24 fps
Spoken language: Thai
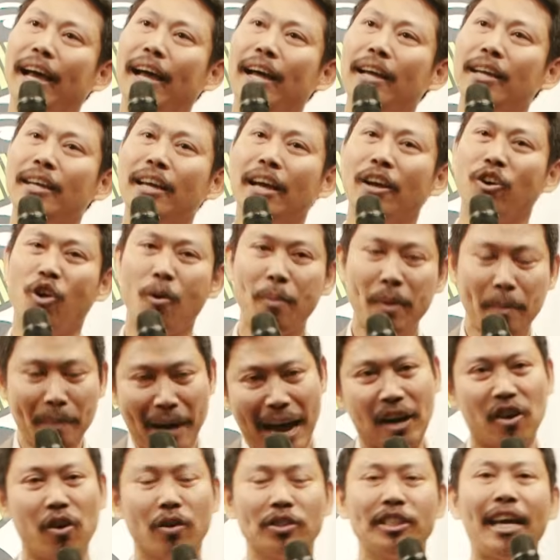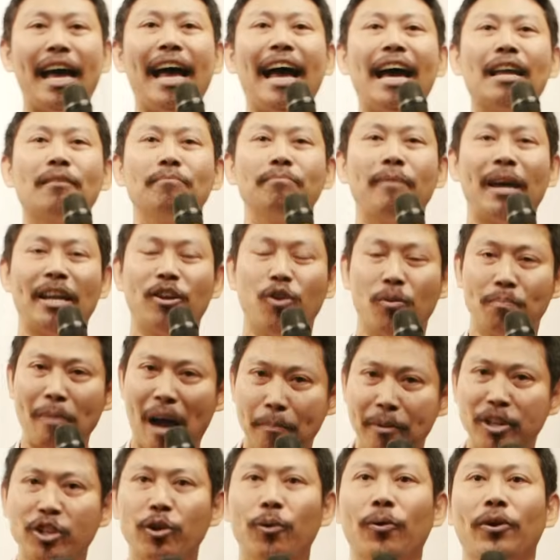ยงบประมาณของชาติไปโดยเป
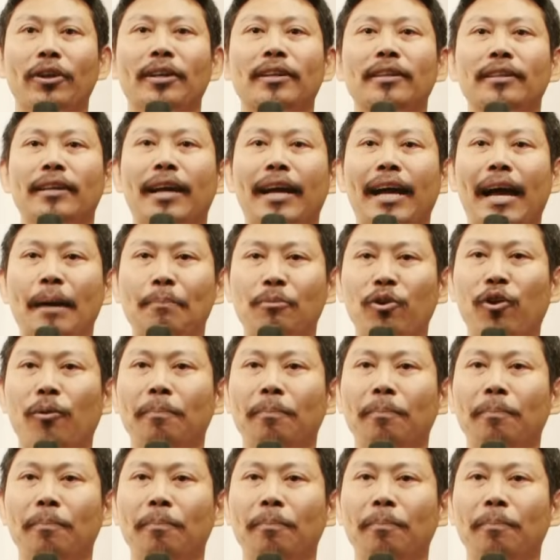ล่าประโยชน์นะครับผ